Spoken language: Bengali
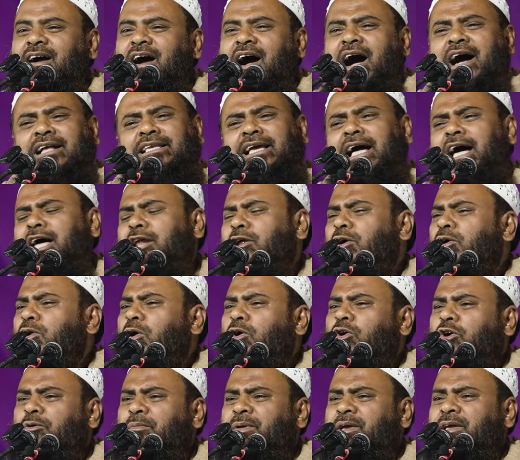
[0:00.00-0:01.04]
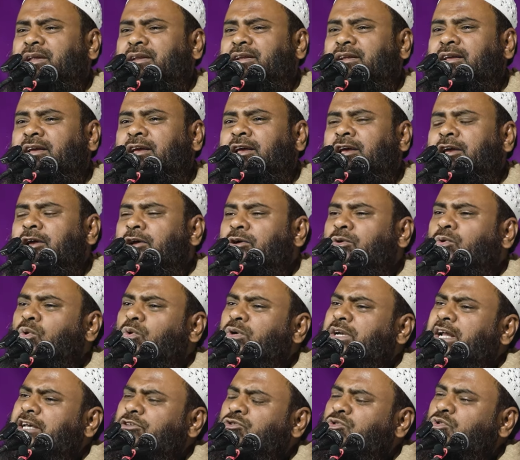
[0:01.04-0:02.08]
হাজারো রকমের
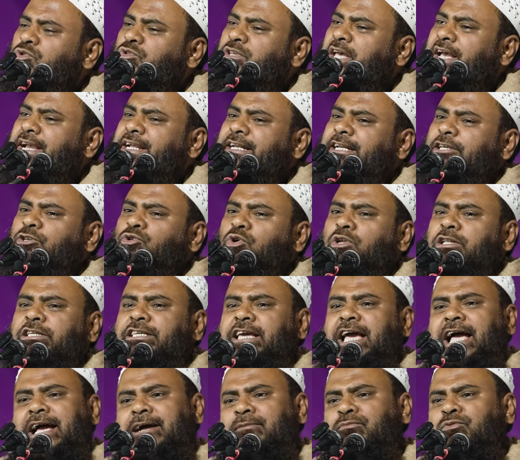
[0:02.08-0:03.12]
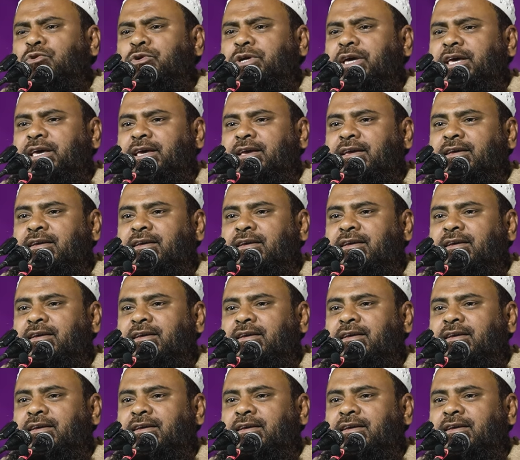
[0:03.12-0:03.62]
গোটা সোসাইটি চলছে এক মুখে